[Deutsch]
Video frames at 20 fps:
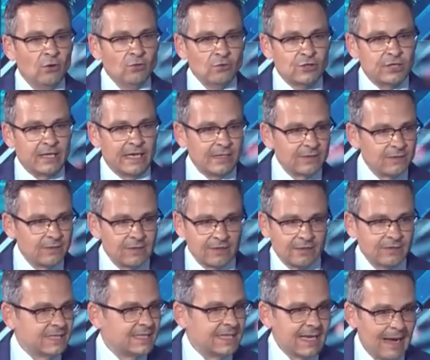Und
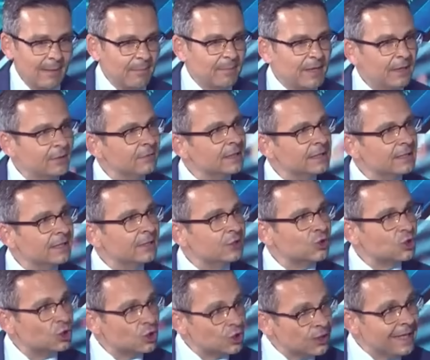86
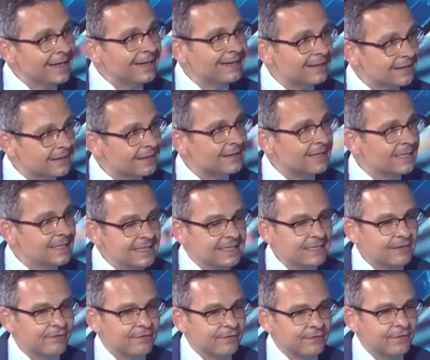Abgeordneten stellt
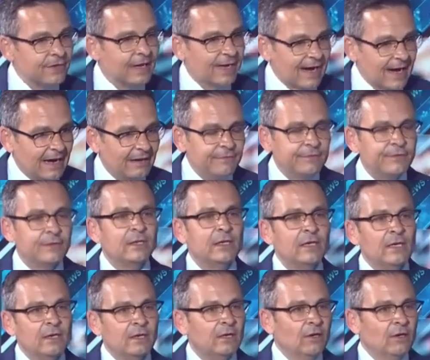diese Kraft
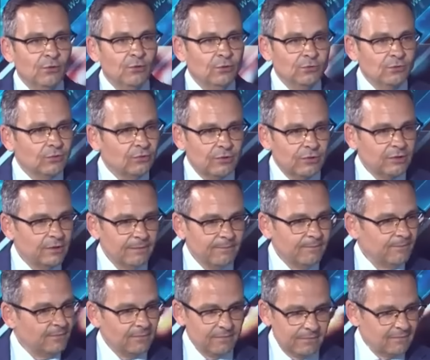und und
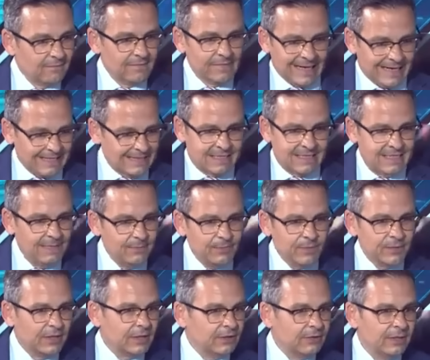ähm, das
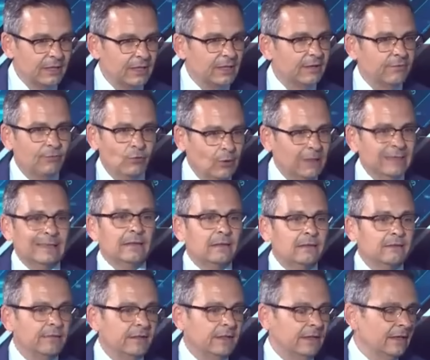gibt natürlich
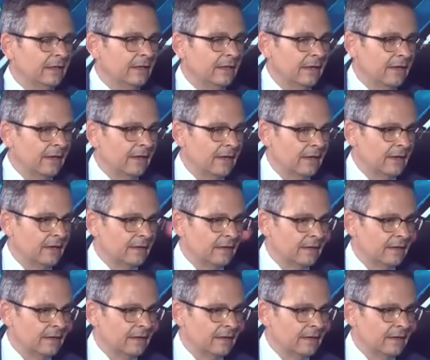Worten wie äh,